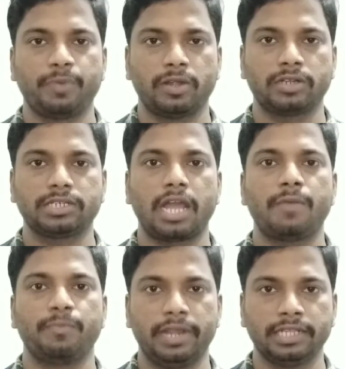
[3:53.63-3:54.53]
प्रोडक्ट
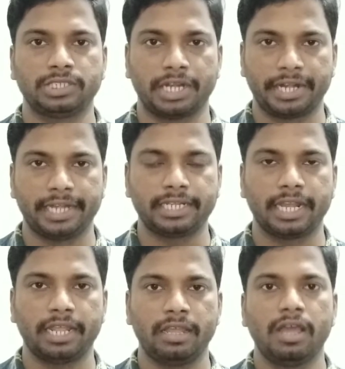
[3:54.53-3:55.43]
का लिंक जनरेट
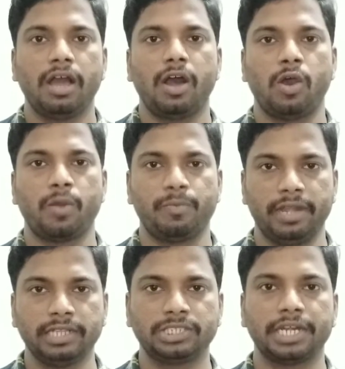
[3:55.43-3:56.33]
करें और
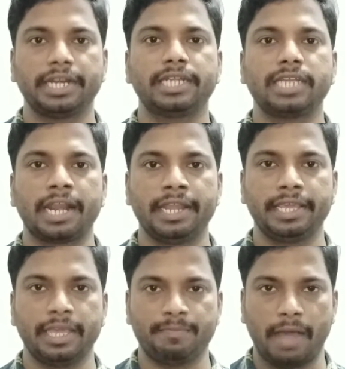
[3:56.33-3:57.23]
लिंक जनरेट
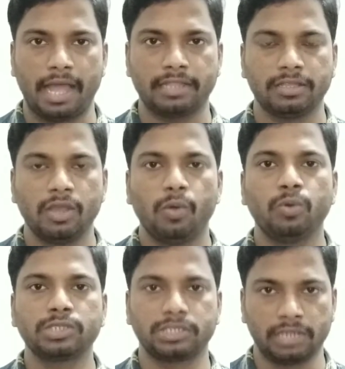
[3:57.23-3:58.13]
करने के बाद
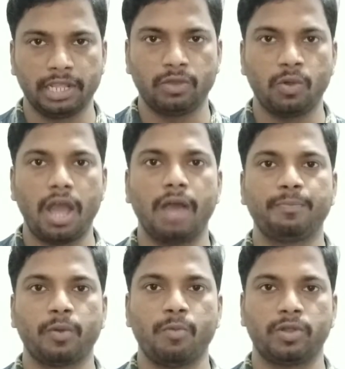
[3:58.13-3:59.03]
उस लिंक को
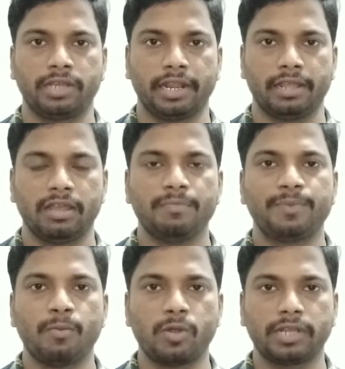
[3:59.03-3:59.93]
आप प्रमोट करें
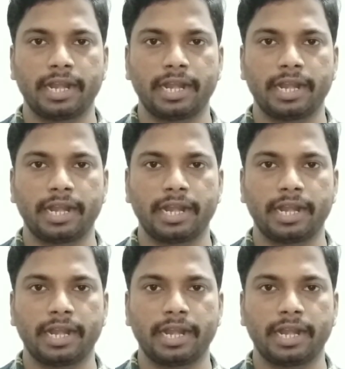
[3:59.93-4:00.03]
प्रमोट